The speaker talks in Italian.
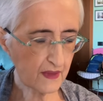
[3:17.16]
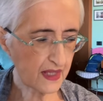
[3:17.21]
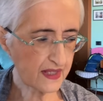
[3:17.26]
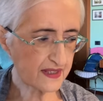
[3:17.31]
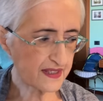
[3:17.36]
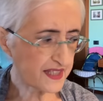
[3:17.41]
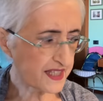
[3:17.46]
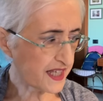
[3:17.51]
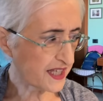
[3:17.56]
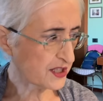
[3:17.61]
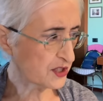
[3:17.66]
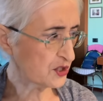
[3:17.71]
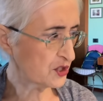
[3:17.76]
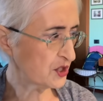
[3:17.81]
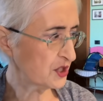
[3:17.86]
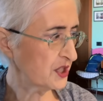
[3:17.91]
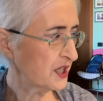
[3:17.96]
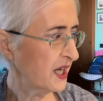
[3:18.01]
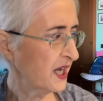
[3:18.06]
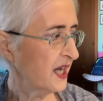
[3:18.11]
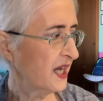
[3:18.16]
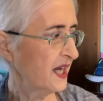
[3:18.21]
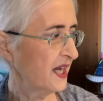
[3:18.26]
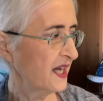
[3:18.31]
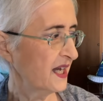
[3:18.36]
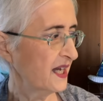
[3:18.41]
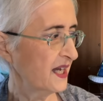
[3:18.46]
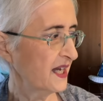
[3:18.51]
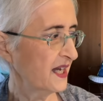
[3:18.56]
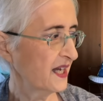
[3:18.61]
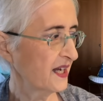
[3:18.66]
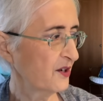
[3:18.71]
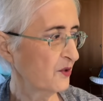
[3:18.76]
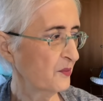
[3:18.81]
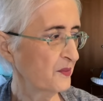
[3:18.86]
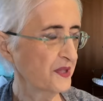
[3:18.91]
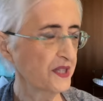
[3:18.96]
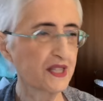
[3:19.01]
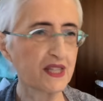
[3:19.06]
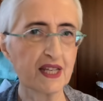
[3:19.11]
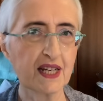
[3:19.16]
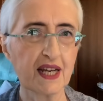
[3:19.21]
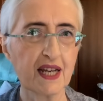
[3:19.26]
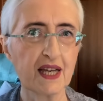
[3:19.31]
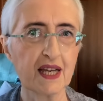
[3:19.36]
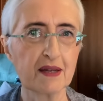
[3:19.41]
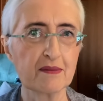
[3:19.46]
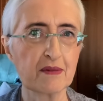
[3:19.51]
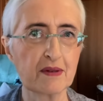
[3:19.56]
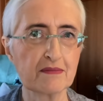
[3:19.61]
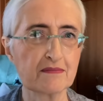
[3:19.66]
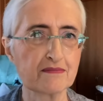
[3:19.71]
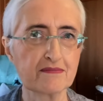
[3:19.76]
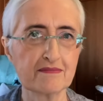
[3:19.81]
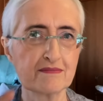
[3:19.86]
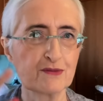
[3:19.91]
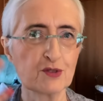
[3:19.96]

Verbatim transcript: 10 eh, come dire, mm,